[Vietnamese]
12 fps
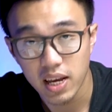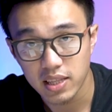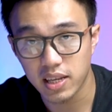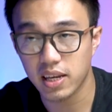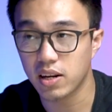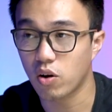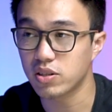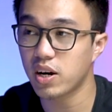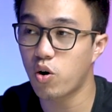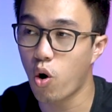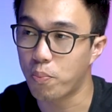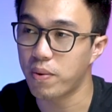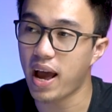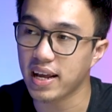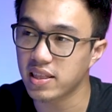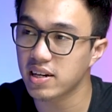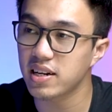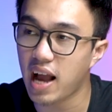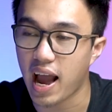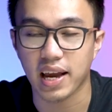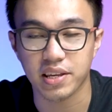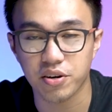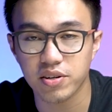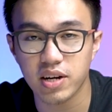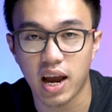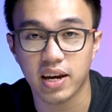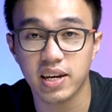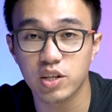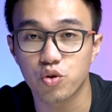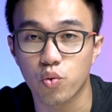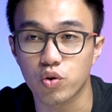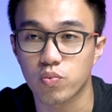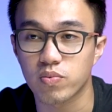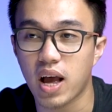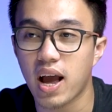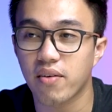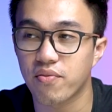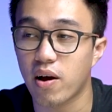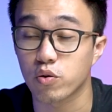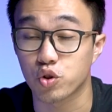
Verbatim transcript: thì nó sẽ gộp lại tất cả những cái ghi chú của chúng ta vào